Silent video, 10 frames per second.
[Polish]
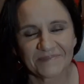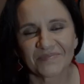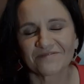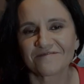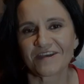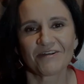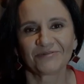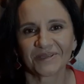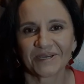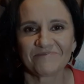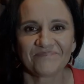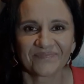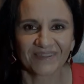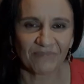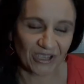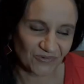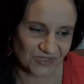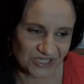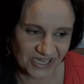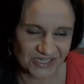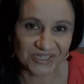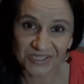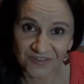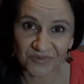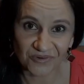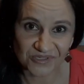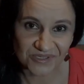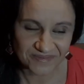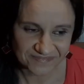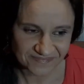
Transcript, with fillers: w Weronie, mają dzisiaj szczęście w miłości.